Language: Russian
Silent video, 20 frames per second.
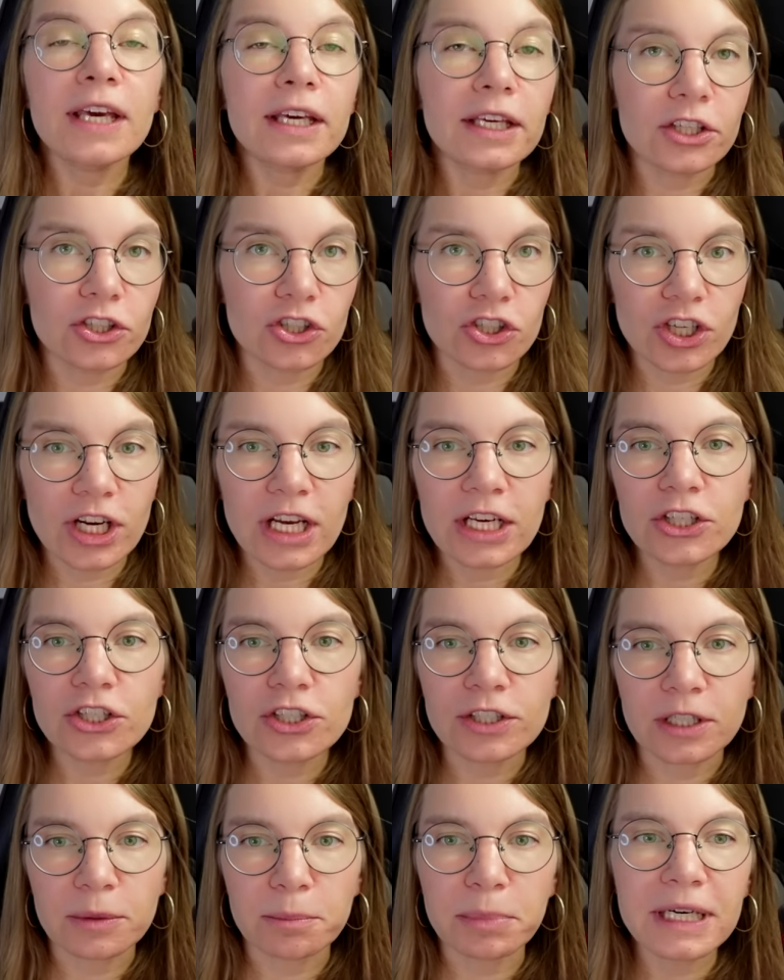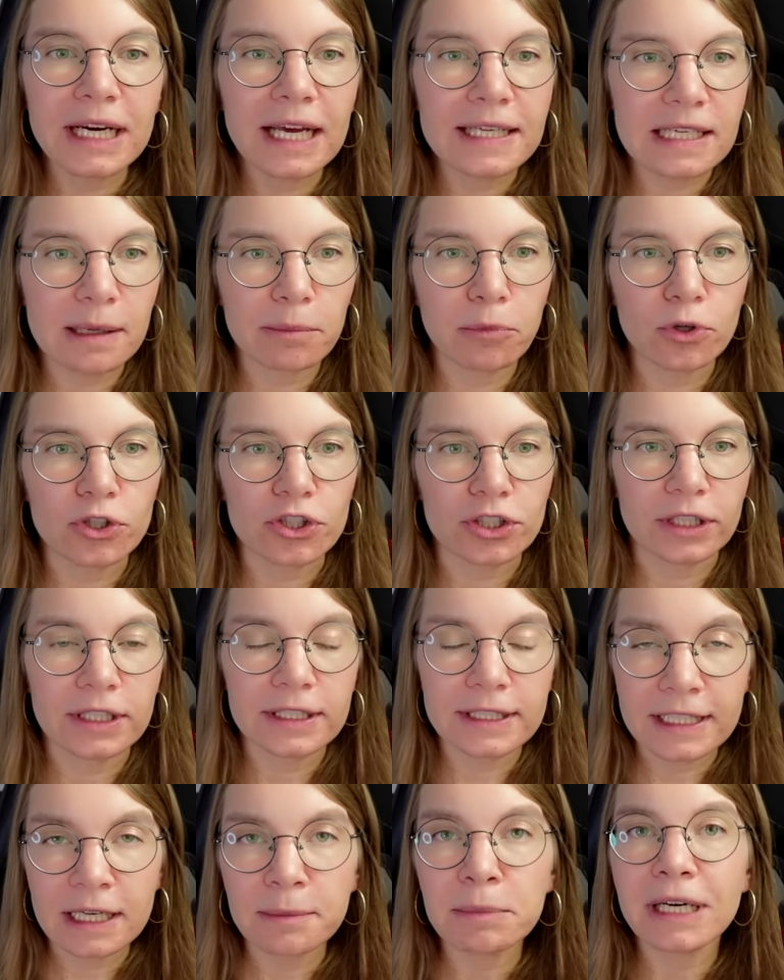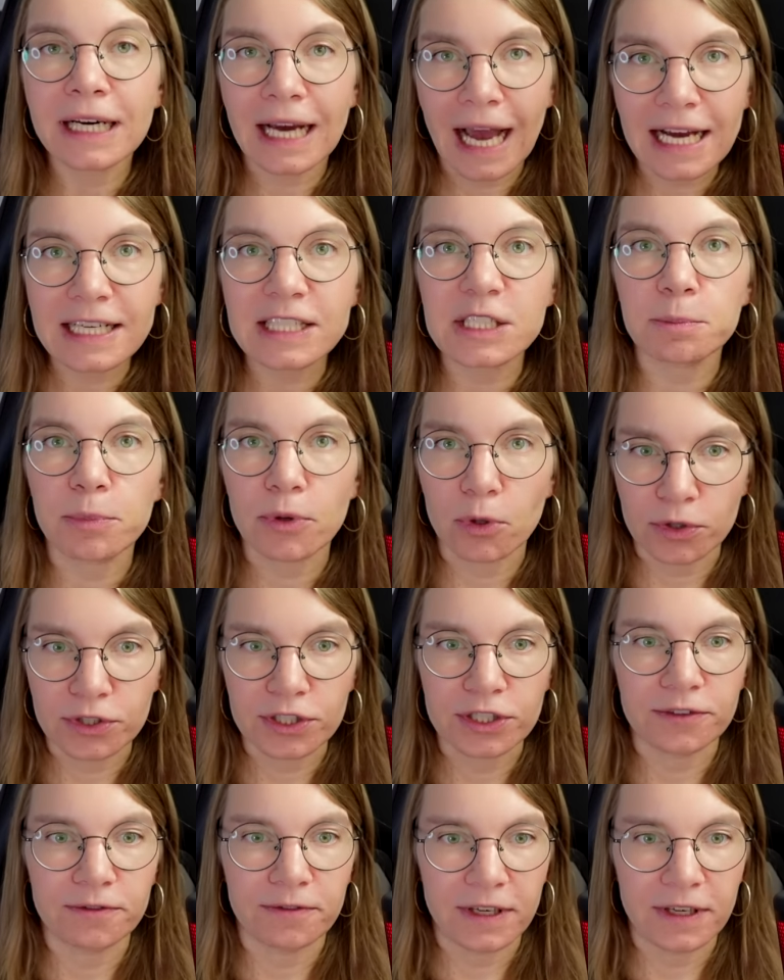и женщины были озабочены тем, как сбросить